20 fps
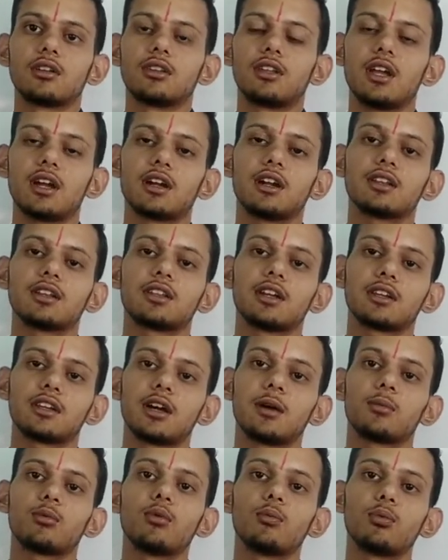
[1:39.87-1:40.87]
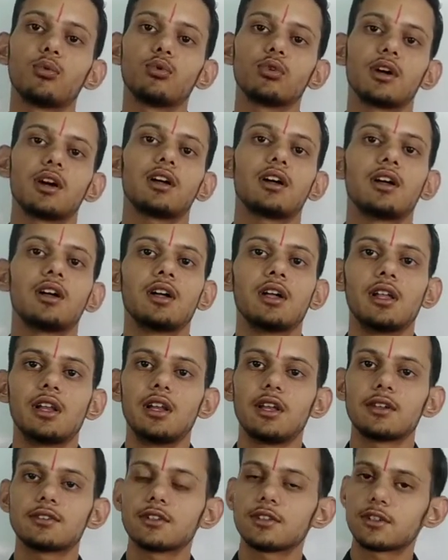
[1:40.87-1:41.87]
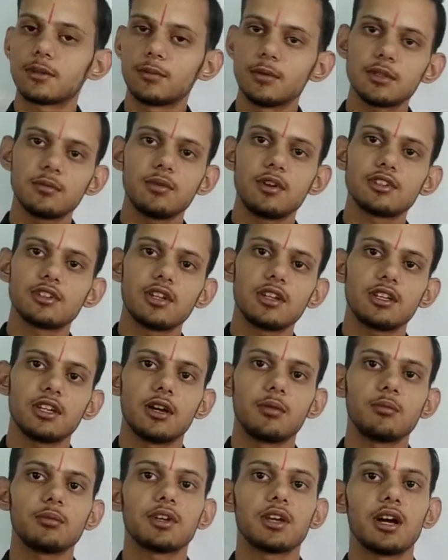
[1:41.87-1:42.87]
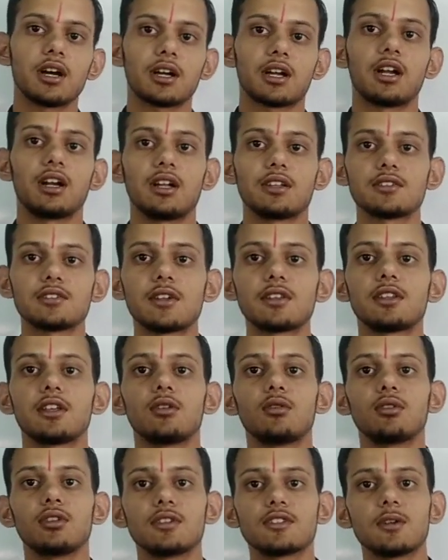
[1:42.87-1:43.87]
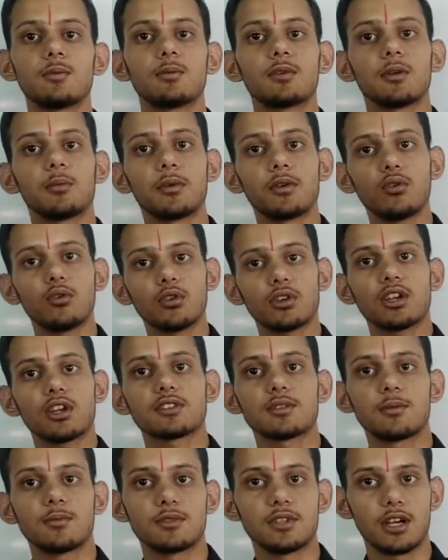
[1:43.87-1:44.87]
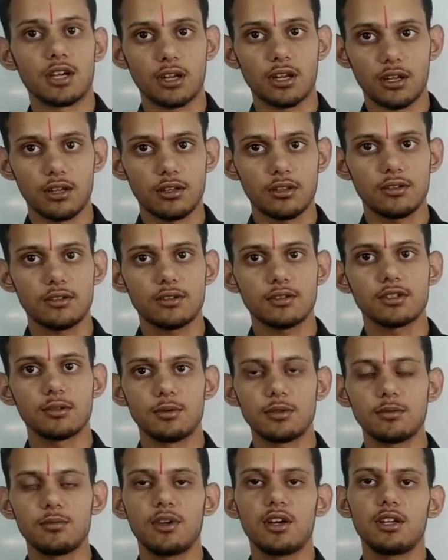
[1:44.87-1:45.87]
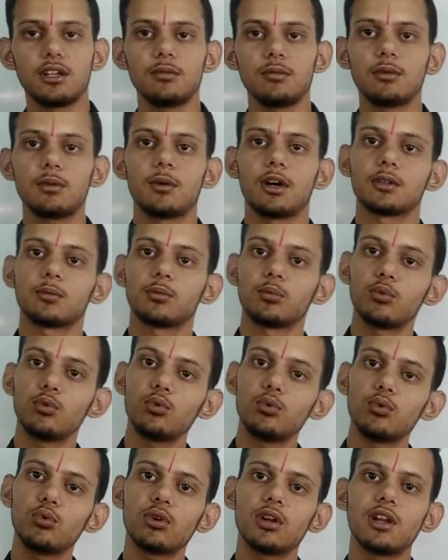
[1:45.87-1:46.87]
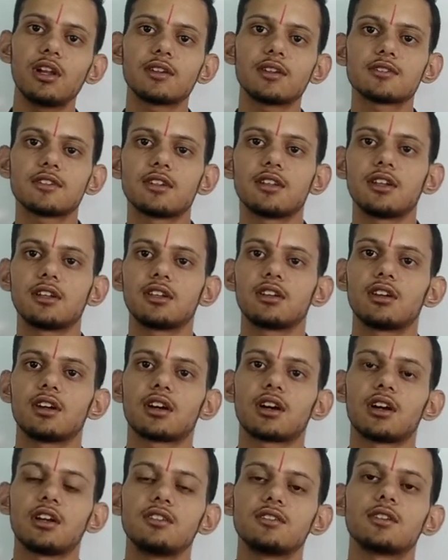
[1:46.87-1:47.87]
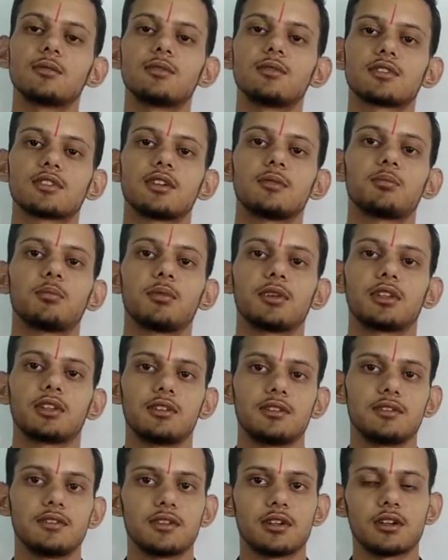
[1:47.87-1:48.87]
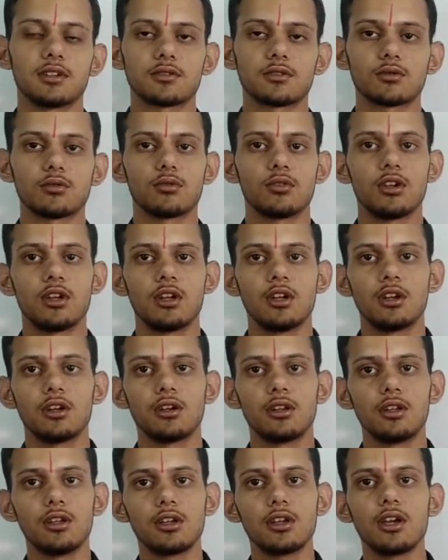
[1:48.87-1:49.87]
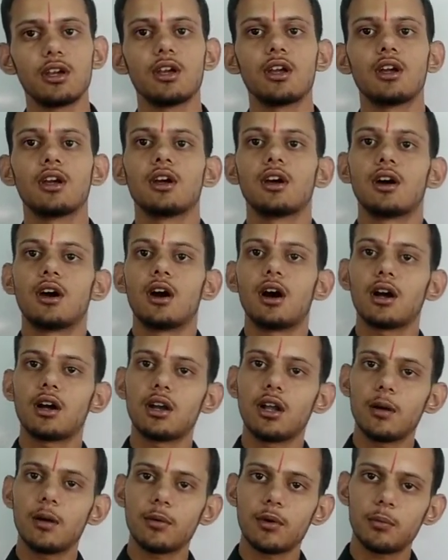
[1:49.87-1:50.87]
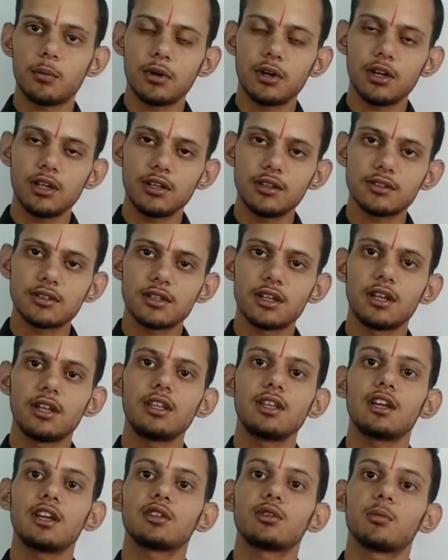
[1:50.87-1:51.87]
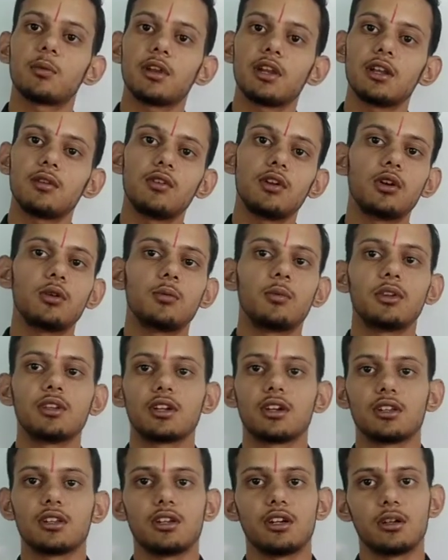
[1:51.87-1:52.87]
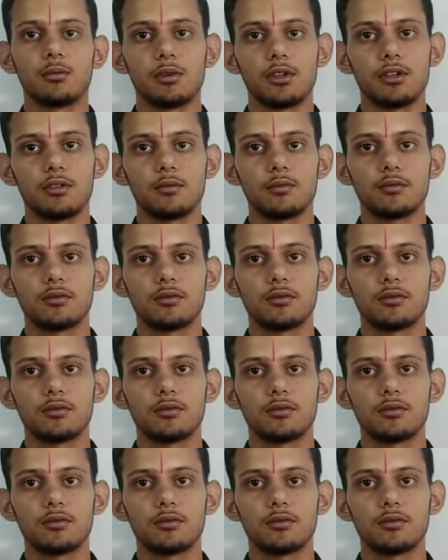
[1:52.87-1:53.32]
देखना ताकि आपको पूरा लेक्चर समझ में आ जाए कि हम क्या कहना चाहते हैं और ये चैप्टर अपन को क्या समझा रहा है समझ में आ रही है ना मैं बात पूरा लेक्चर देखिएगा कहीं से भी स्किप मत कीजिएगा इसको ठीक है अगर आपका पढ़ने की इच्छा नहीं है तो पहले वीडियो बंद कर देना भाई